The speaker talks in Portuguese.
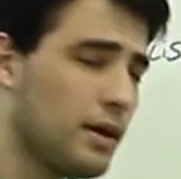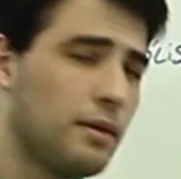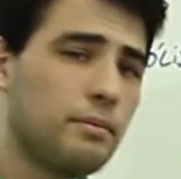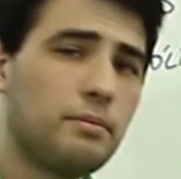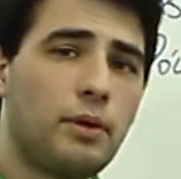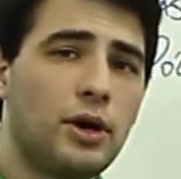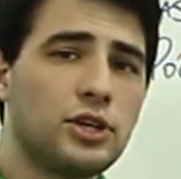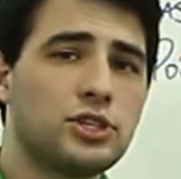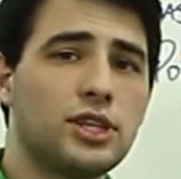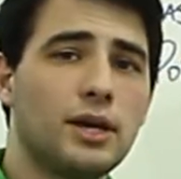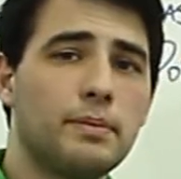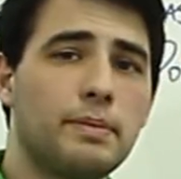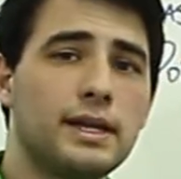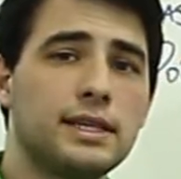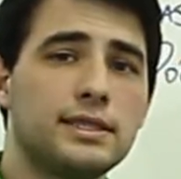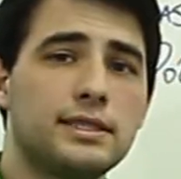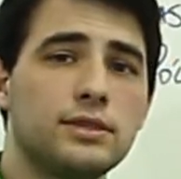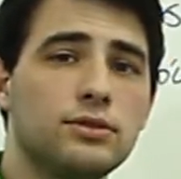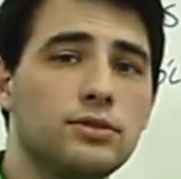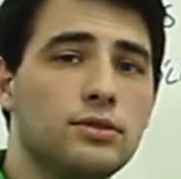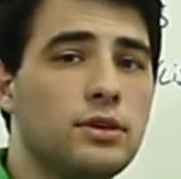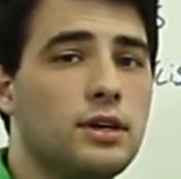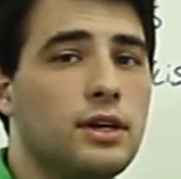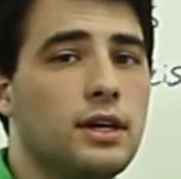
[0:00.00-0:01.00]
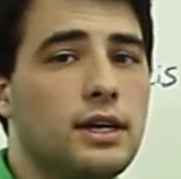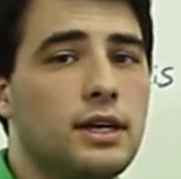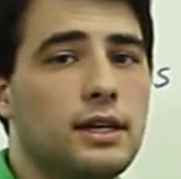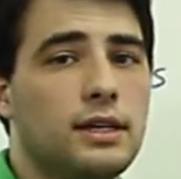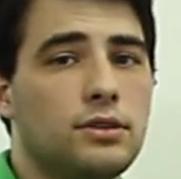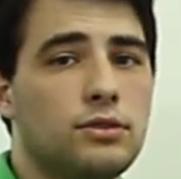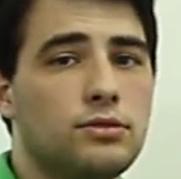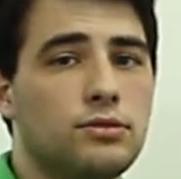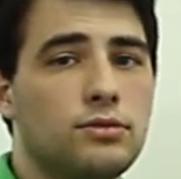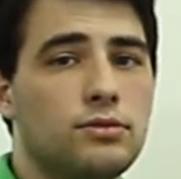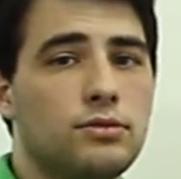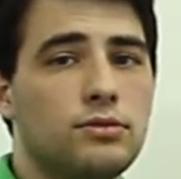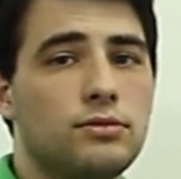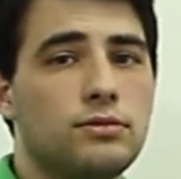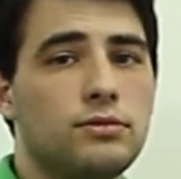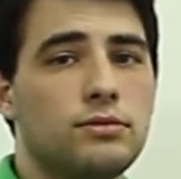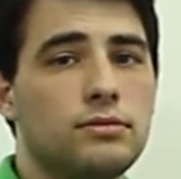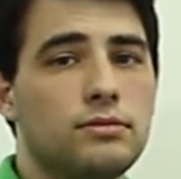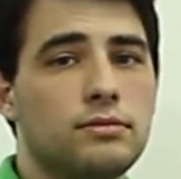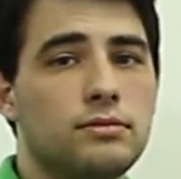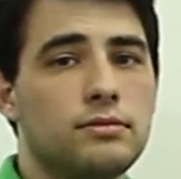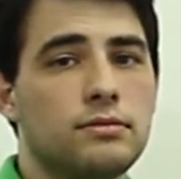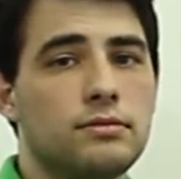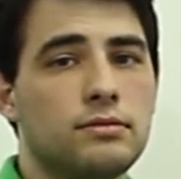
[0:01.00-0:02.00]
Pode ter aparecido
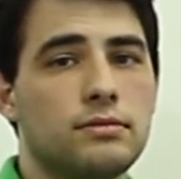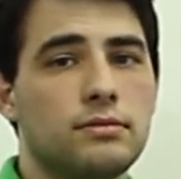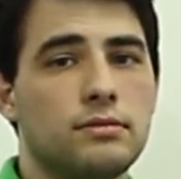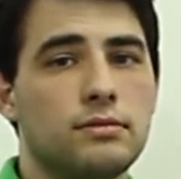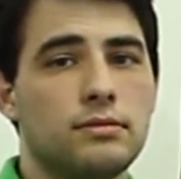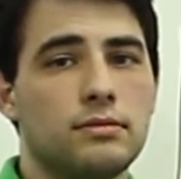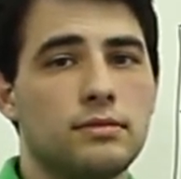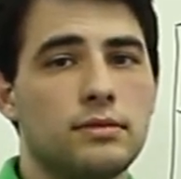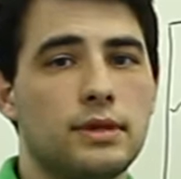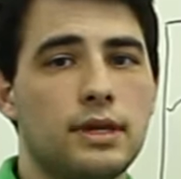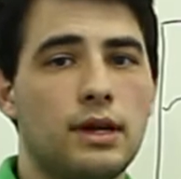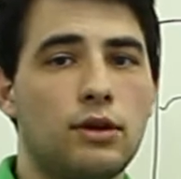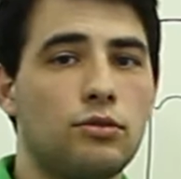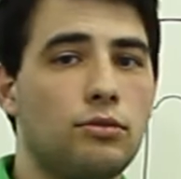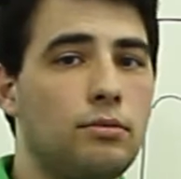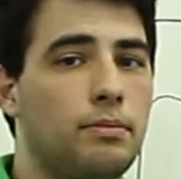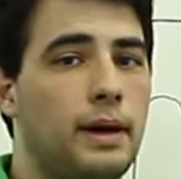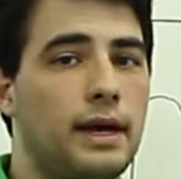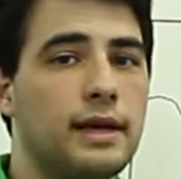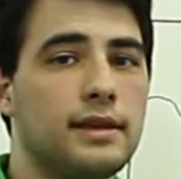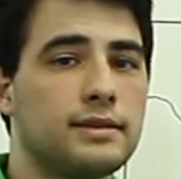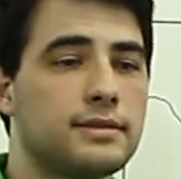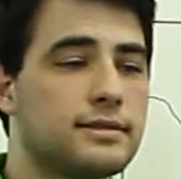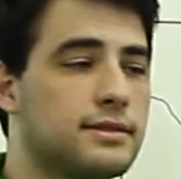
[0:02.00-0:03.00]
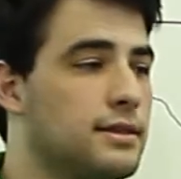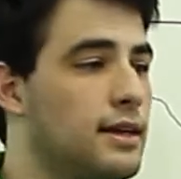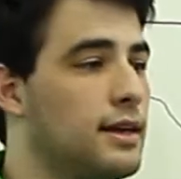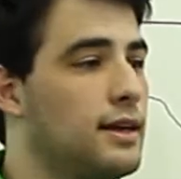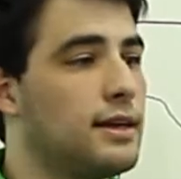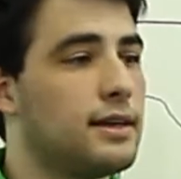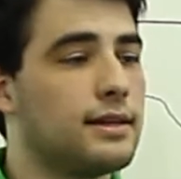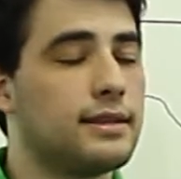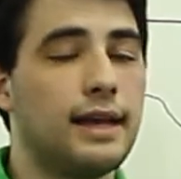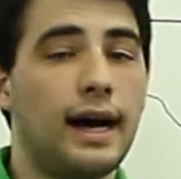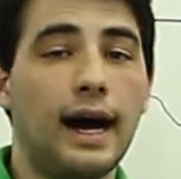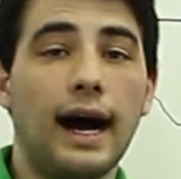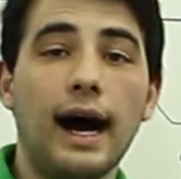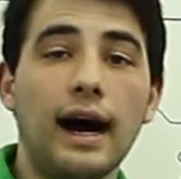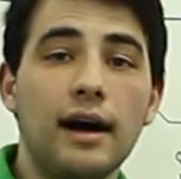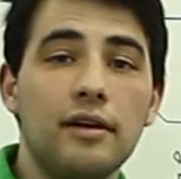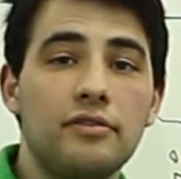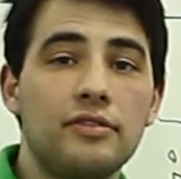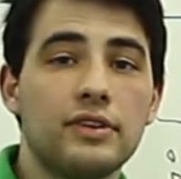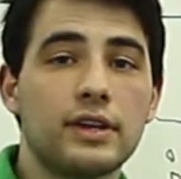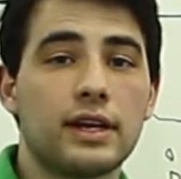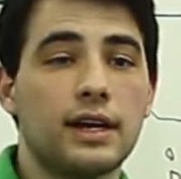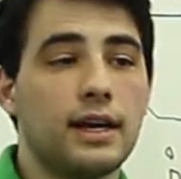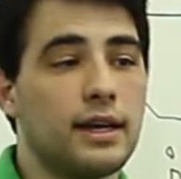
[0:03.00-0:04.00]
em algum país da
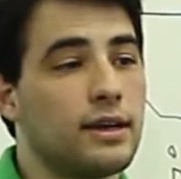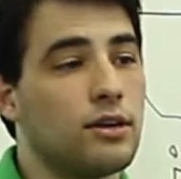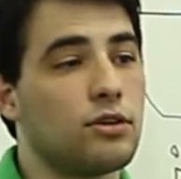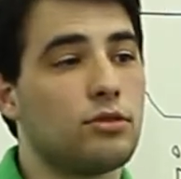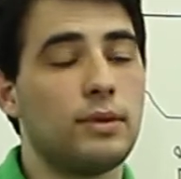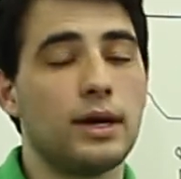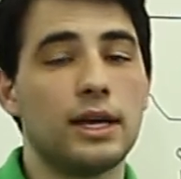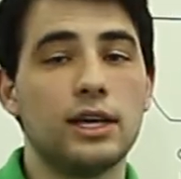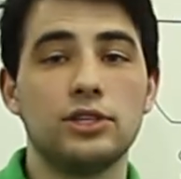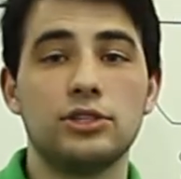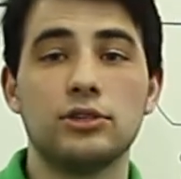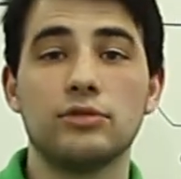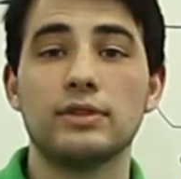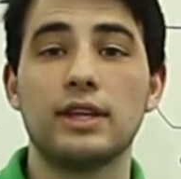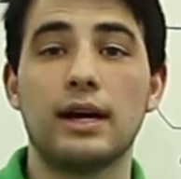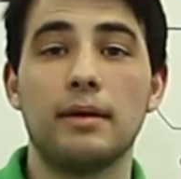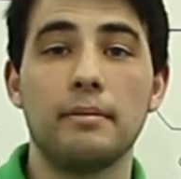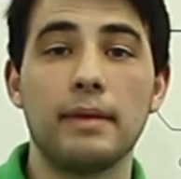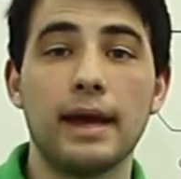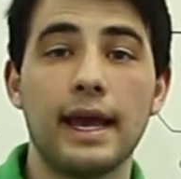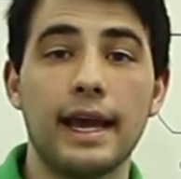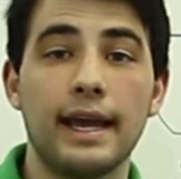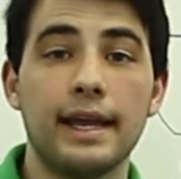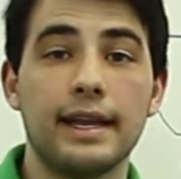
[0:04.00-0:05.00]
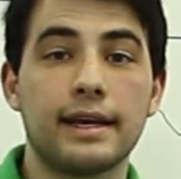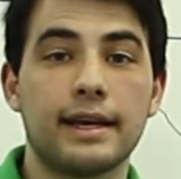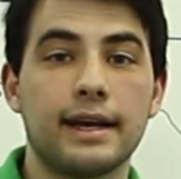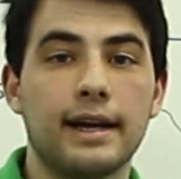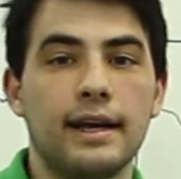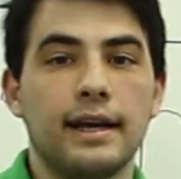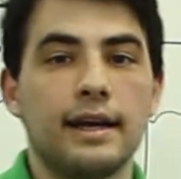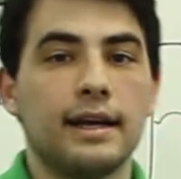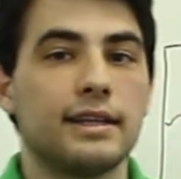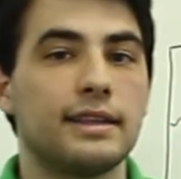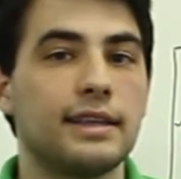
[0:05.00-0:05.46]
África, em alguma região da América,